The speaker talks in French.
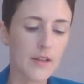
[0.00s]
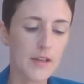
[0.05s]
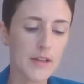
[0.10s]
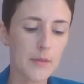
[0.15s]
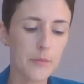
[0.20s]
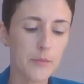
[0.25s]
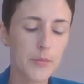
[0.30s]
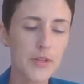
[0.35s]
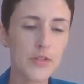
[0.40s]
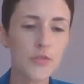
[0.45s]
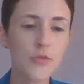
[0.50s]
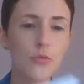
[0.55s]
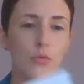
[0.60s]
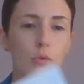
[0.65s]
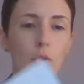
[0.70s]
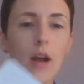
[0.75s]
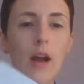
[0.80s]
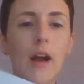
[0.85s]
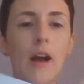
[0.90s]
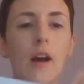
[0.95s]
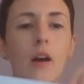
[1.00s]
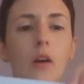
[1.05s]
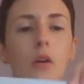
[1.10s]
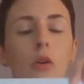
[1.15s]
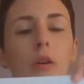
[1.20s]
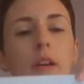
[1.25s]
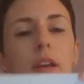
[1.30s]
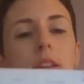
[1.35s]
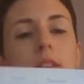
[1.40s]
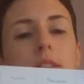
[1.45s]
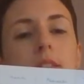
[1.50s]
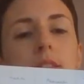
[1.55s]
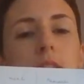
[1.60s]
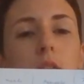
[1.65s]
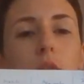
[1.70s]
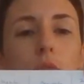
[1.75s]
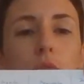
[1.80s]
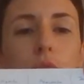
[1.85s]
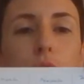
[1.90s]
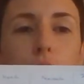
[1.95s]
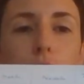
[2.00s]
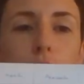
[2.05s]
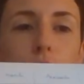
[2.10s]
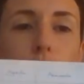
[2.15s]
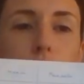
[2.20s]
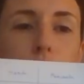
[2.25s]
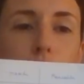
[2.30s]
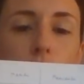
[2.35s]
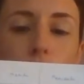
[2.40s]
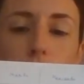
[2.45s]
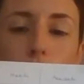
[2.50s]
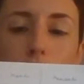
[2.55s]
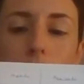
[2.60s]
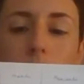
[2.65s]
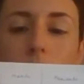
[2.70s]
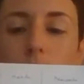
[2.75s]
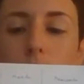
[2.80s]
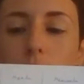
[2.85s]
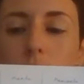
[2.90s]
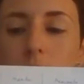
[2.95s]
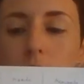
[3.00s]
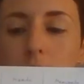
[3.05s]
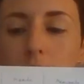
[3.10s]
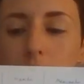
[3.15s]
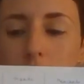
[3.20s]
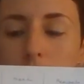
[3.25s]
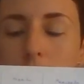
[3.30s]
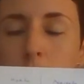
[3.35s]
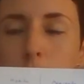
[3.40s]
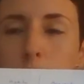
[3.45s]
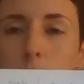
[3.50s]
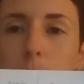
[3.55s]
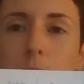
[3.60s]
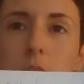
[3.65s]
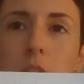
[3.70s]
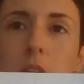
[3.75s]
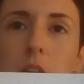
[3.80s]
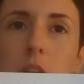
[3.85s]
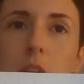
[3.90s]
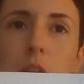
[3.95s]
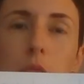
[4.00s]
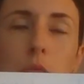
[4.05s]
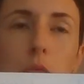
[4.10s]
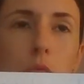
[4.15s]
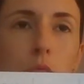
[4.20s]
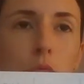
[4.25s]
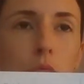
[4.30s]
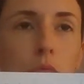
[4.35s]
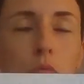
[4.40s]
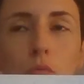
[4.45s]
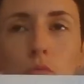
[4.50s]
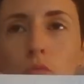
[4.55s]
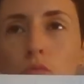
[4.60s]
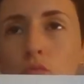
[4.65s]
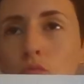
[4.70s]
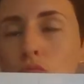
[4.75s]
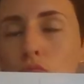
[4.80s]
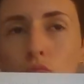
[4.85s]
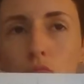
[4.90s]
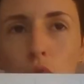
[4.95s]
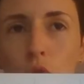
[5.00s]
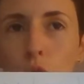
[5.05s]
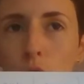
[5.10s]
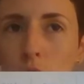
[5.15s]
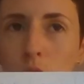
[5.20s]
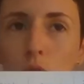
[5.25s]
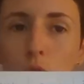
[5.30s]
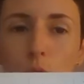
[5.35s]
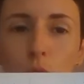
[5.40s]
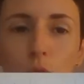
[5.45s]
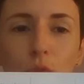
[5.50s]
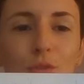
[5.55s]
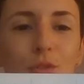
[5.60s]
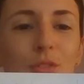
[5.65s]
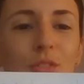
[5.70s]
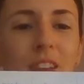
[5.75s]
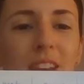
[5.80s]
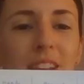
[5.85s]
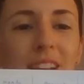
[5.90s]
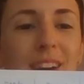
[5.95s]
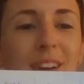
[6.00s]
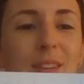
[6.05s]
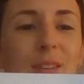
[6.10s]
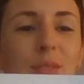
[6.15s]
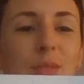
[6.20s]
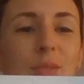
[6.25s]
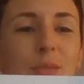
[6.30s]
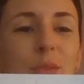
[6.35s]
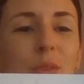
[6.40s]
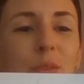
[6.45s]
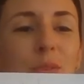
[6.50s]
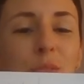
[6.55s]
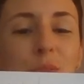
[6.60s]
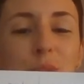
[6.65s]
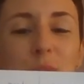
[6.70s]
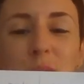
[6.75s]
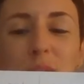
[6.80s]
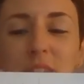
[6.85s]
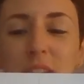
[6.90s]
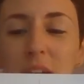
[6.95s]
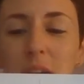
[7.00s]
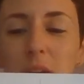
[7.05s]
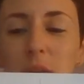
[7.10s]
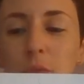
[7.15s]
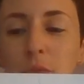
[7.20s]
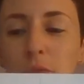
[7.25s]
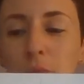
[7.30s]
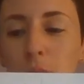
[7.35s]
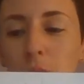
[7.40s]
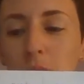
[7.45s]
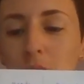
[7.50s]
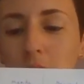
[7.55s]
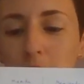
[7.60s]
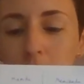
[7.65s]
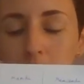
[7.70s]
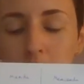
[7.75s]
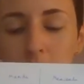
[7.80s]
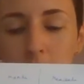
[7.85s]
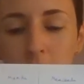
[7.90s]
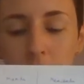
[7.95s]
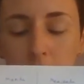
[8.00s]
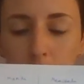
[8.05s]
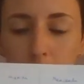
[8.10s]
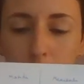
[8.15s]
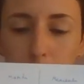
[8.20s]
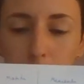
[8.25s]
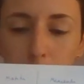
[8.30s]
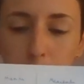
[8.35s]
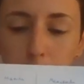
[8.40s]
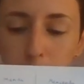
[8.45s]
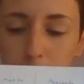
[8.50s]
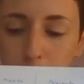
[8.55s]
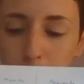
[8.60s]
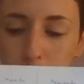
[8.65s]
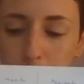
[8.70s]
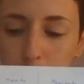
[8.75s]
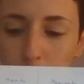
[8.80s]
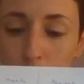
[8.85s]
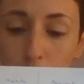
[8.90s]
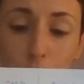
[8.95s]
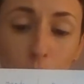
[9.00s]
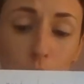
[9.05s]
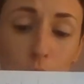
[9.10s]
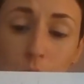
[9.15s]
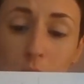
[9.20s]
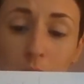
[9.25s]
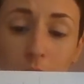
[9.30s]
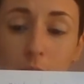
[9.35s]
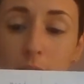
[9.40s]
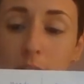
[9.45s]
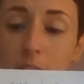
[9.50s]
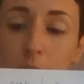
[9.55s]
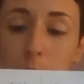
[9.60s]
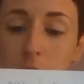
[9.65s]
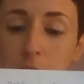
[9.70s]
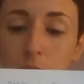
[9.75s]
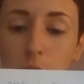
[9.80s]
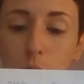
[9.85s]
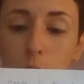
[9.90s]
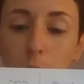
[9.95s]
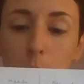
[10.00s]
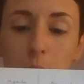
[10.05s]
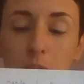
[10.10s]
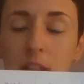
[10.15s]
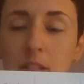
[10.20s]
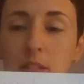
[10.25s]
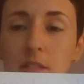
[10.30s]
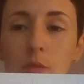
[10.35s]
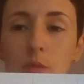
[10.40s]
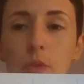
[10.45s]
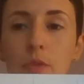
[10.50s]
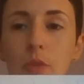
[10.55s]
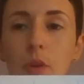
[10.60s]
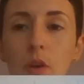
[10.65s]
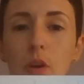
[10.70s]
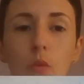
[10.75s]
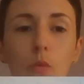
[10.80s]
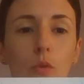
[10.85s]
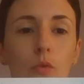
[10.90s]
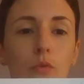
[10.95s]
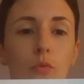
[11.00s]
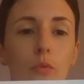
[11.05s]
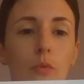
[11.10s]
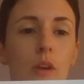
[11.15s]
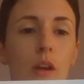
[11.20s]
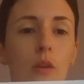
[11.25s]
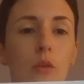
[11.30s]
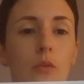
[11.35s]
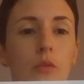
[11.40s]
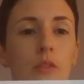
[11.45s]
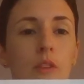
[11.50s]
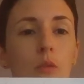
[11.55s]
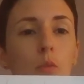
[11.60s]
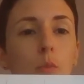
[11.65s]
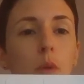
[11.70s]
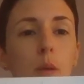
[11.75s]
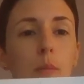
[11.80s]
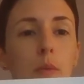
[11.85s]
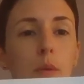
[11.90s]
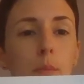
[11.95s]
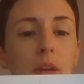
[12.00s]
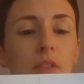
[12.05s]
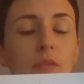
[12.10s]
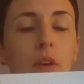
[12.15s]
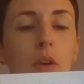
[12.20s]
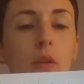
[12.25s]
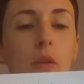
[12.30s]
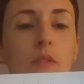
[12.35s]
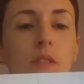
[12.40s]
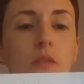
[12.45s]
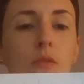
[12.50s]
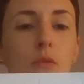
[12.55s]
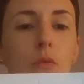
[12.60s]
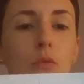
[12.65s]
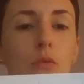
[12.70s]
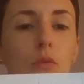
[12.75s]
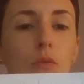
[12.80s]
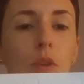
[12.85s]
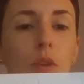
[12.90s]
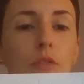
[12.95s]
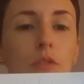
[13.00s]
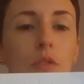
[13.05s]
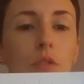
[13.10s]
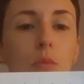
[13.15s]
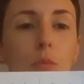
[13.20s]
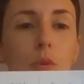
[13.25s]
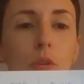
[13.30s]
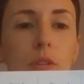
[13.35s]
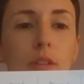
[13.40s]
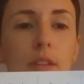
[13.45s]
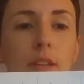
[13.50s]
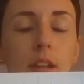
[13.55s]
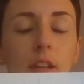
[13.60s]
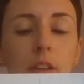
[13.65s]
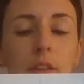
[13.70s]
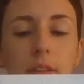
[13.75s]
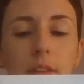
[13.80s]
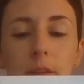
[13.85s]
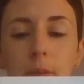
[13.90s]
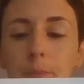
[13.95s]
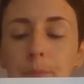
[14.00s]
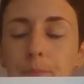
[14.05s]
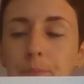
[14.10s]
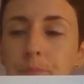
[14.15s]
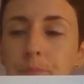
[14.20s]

Bien sûr, à organiser en fonction de vos horaires de travail. On, est nombreux dans ce cas-là quand on rentre tard le soir. Quand on arrive à la maison après 18h, ou en tout cas que ça ne nous permet pas de faire une session de devoir dans de bonne qualité,